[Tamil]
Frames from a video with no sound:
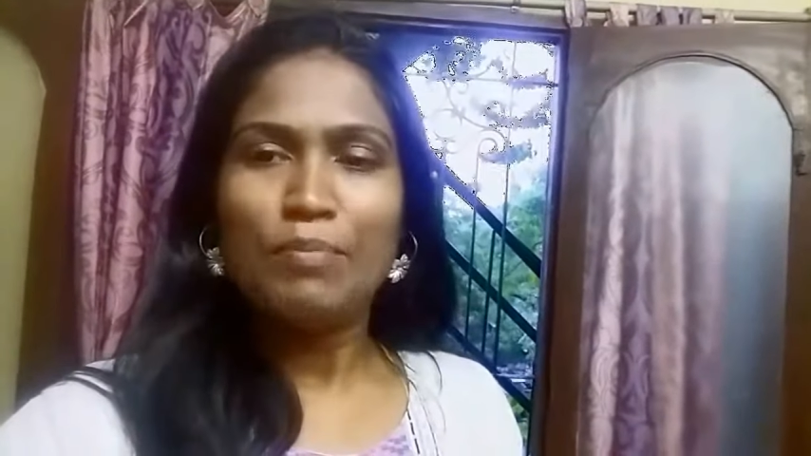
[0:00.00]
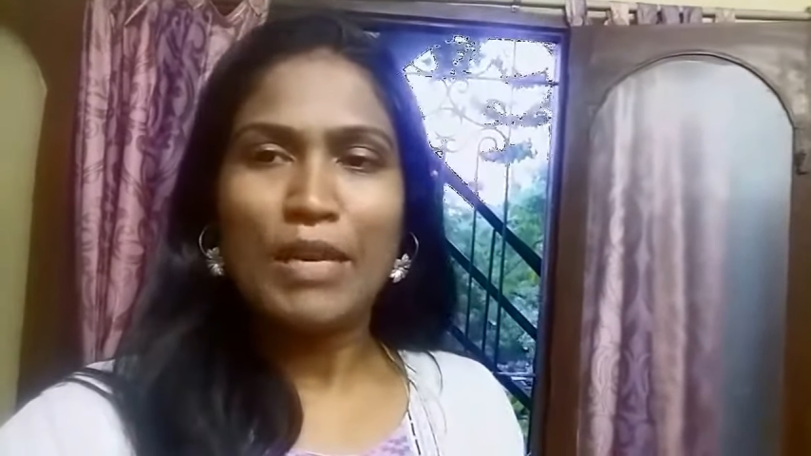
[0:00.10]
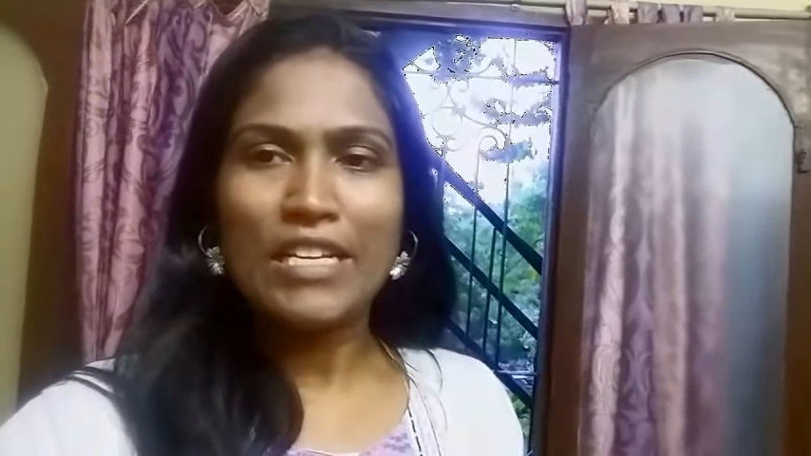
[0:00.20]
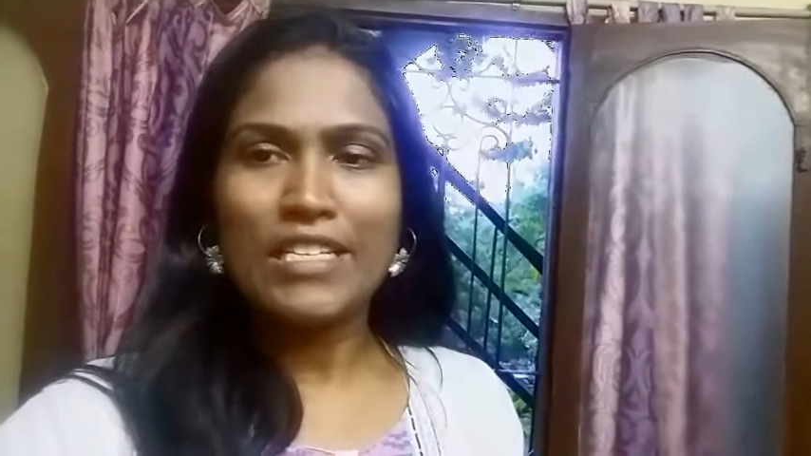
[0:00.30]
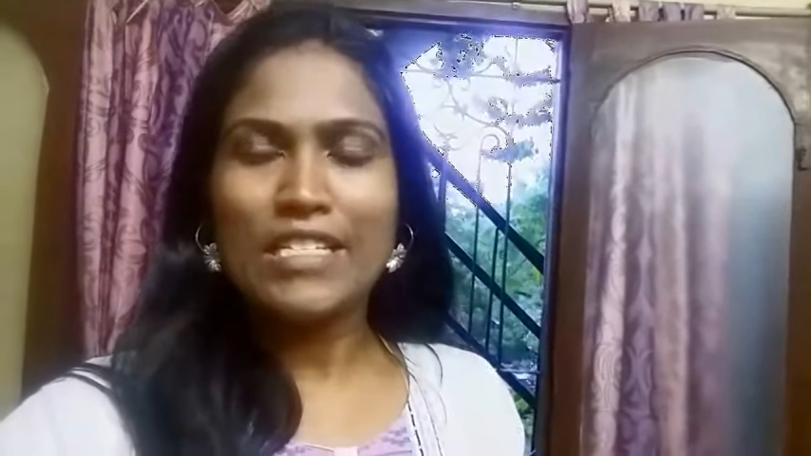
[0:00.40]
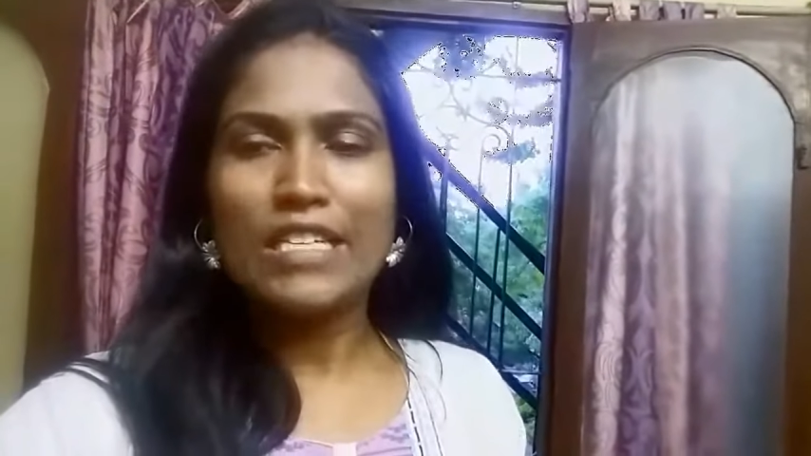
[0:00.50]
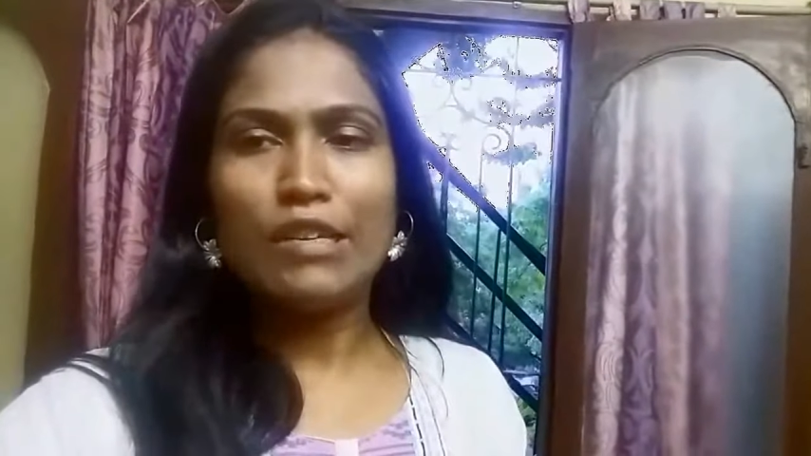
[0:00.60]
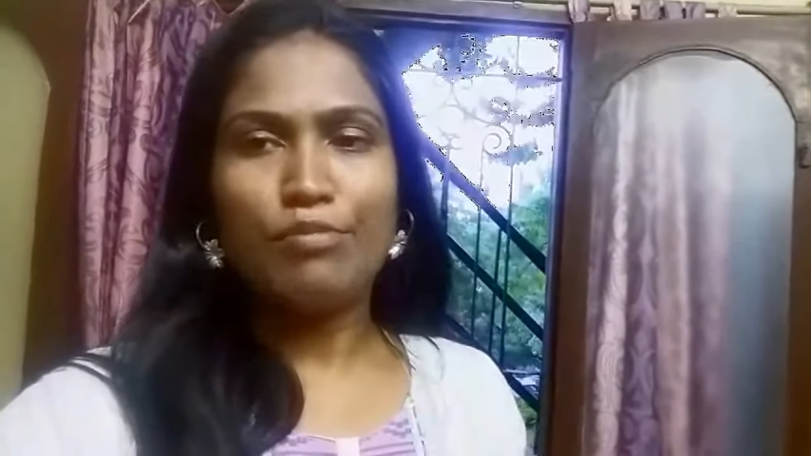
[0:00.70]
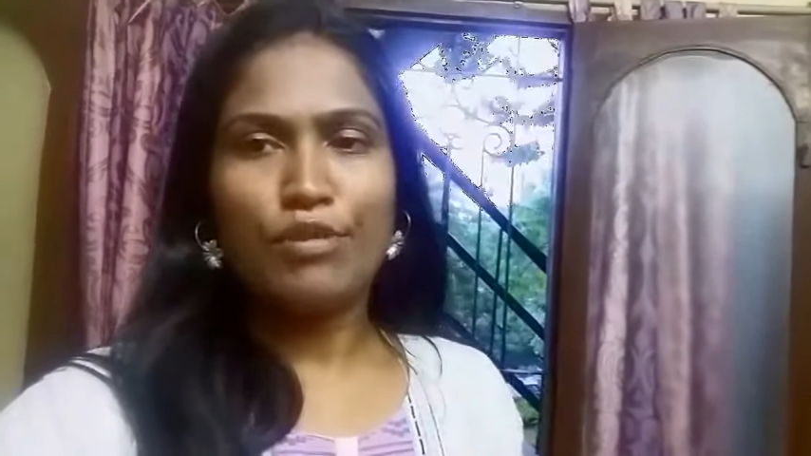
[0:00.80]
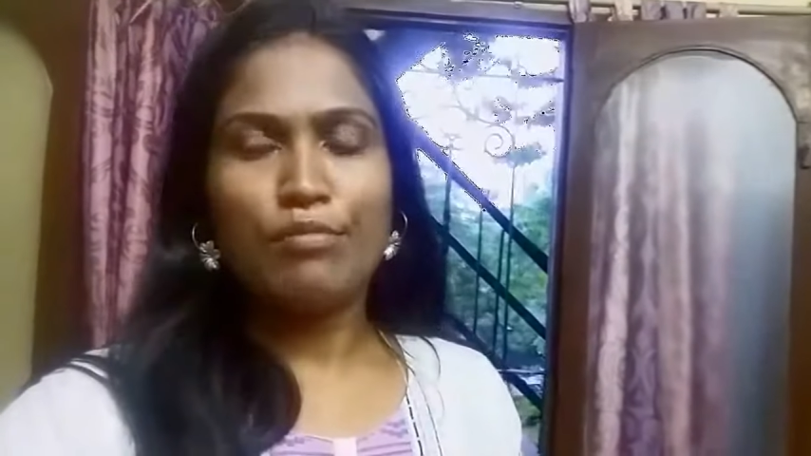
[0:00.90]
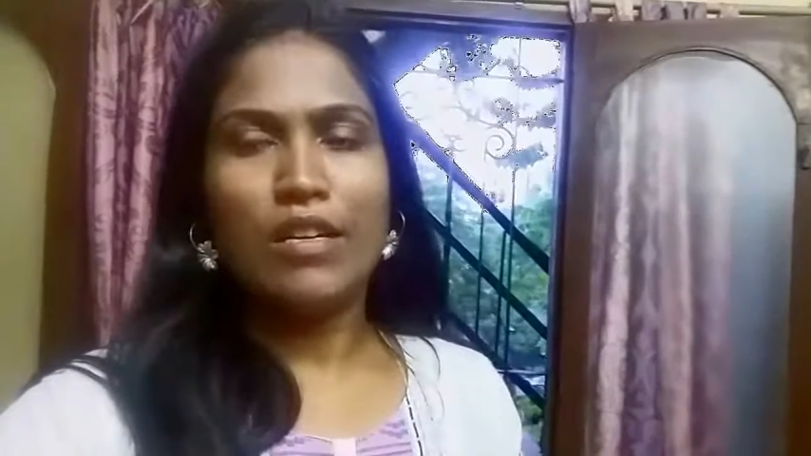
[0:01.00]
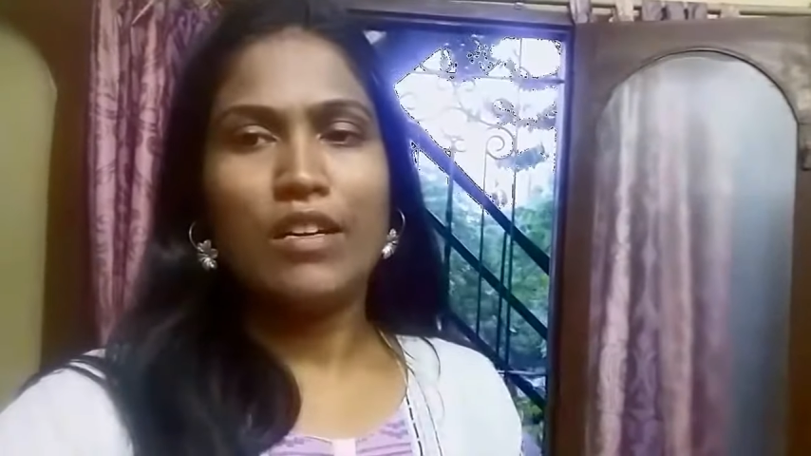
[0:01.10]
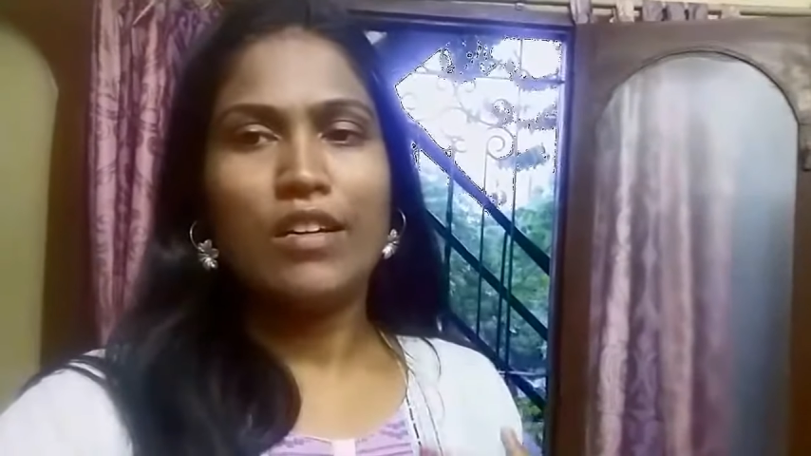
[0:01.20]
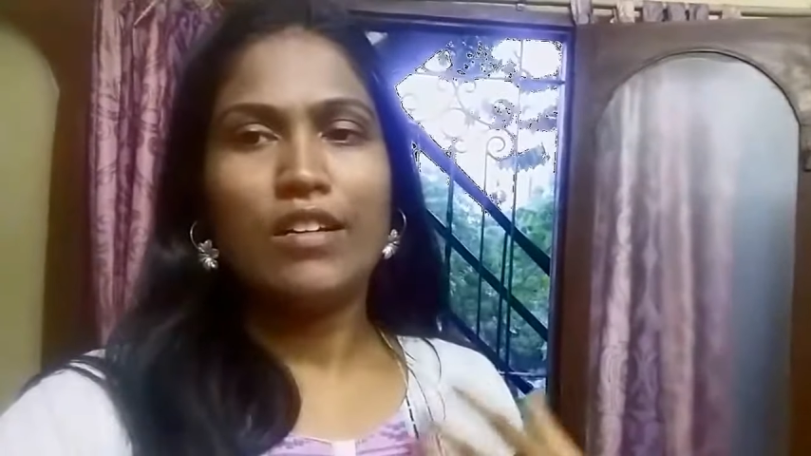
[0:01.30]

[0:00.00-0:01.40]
ப்ரெக்னென்சிக்கு அப்புறமா